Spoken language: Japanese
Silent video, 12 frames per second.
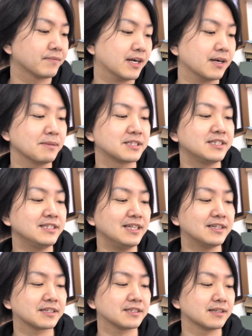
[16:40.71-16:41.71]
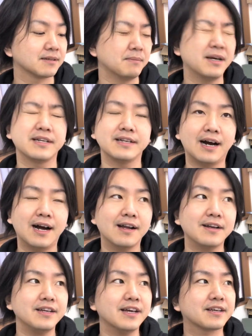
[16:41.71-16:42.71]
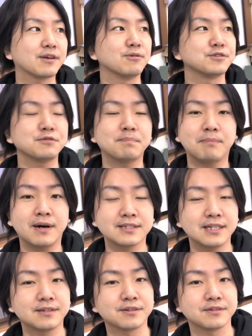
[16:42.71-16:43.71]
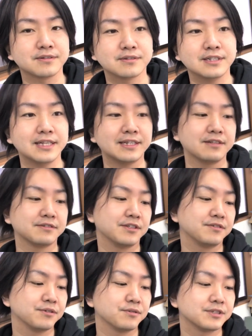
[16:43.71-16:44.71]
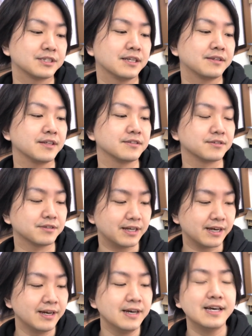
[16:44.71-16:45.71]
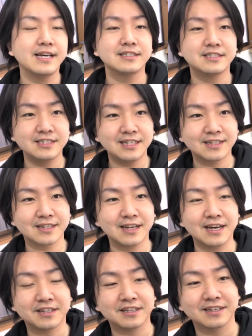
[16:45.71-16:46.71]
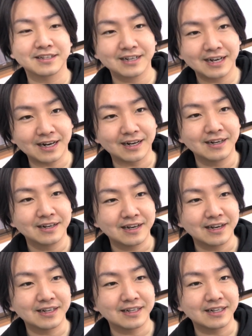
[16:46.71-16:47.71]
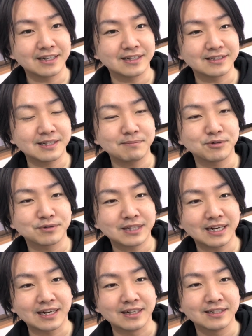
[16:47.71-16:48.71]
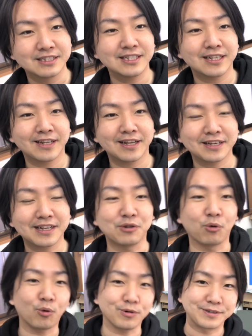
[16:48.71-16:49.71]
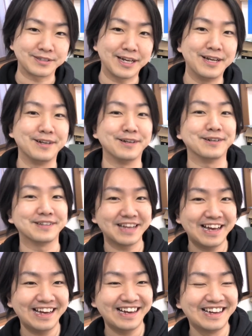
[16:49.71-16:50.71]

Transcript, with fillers: だからまあ仕入れてきて、まあ、粗利益50%ぐらいになるっていうふうにおっしゃっているので、えー、仕入れた代金が、えー、全部売ったら仕入れた代金が残るっていうね。